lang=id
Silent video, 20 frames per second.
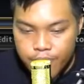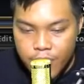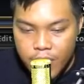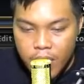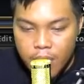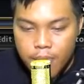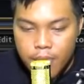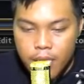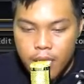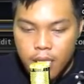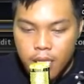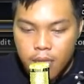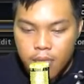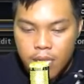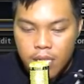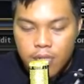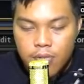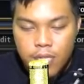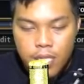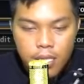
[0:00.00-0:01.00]
update
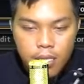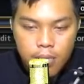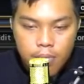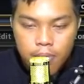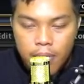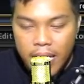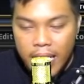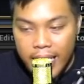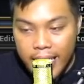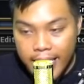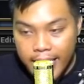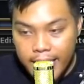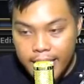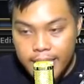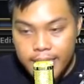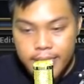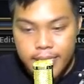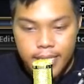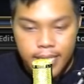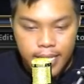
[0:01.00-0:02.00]
terbaru gimana
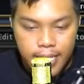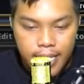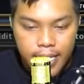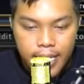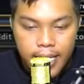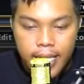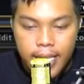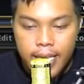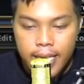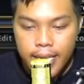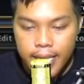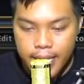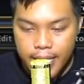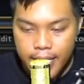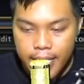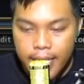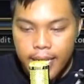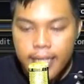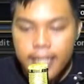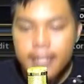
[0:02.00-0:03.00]
sih
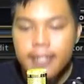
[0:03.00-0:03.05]
ya.